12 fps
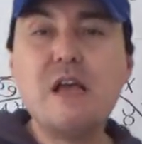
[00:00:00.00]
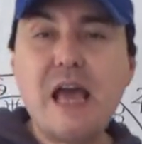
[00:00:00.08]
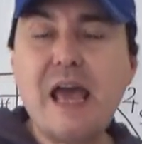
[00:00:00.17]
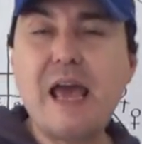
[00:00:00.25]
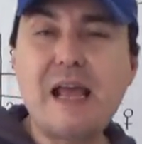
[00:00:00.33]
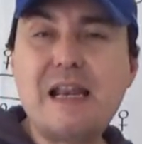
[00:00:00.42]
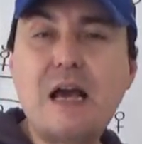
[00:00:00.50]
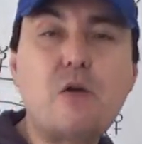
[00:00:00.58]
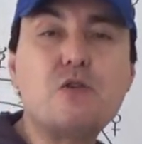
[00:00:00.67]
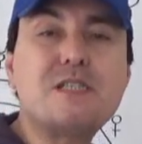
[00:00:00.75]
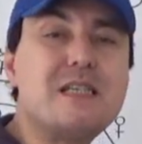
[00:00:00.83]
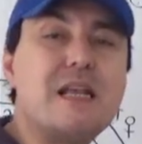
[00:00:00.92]
è la
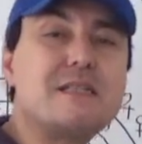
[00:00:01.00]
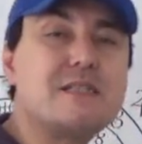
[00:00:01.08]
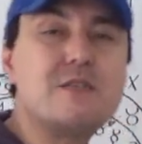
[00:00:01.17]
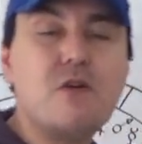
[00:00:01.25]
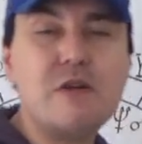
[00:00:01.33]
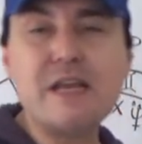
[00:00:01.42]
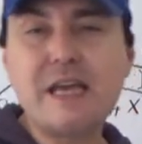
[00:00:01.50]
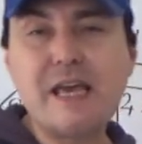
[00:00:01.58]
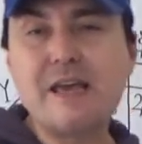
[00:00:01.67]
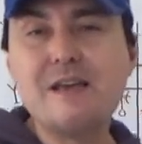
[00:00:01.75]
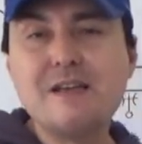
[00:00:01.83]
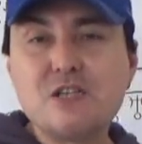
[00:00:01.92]
costellazione
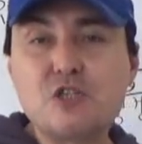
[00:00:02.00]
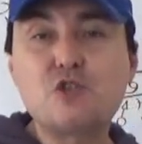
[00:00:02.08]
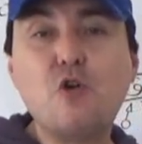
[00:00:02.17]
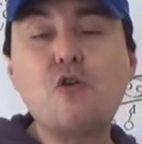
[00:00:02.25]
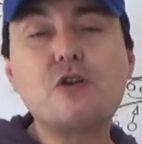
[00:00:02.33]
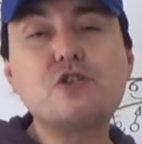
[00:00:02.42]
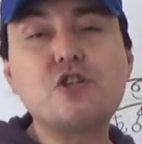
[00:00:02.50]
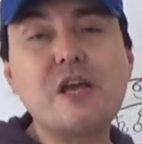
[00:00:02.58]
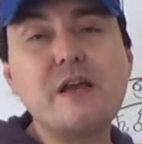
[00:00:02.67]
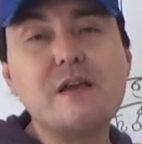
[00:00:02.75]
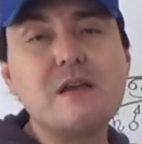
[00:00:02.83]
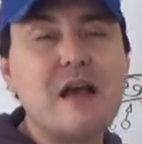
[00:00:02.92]
che
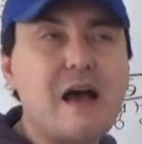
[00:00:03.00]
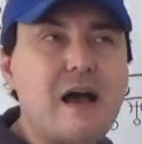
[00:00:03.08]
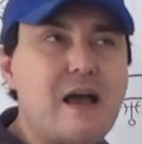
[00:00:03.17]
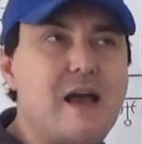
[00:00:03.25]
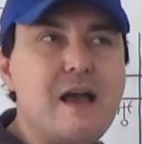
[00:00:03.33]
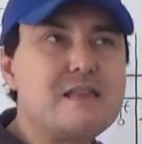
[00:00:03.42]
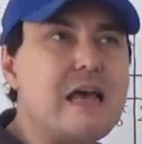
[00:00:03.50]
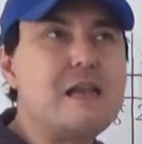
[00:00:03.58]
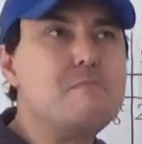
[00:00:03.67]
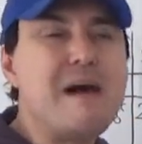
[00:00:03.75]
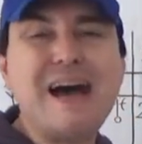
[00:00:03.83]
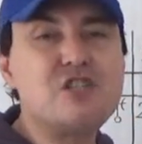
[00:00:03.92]
sorge eh, dal
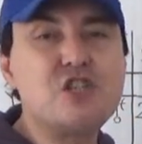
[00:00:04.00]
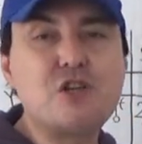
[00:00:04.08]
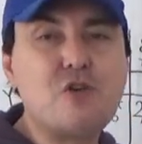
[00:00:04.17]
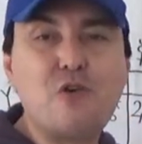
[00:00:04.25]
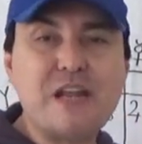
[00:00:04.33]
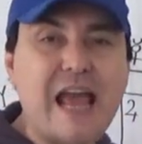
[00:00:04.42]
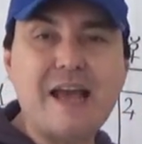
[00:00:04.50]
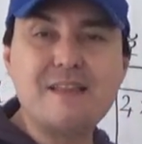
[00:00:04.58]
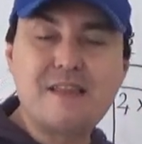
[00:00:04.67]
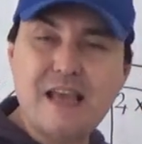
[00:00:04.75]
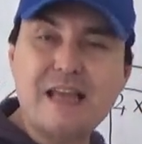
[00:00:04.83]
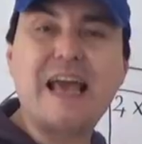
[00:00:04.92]
magico
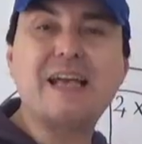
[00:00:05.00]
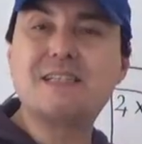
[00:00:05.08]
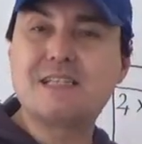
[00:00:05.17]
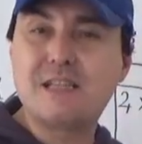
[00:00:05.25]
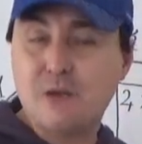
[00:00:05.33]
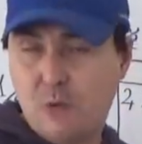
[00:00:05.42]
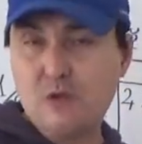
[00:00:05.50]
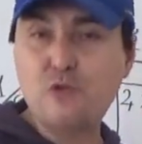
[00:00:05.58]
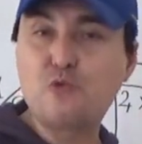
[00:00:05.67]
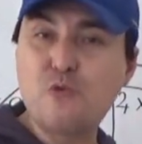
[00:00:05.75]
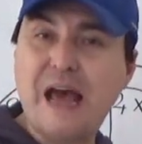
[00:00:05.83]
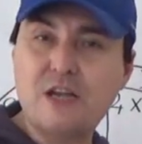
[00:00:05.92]
oriente ad est quando
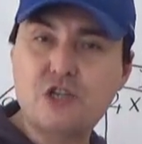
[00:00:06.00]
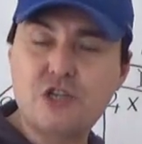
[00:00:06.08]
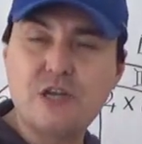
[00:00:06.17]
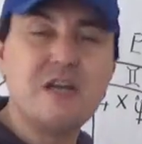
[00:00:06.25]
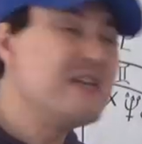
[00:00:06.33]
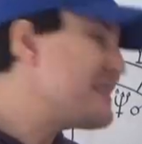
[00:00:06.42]
tu nasci,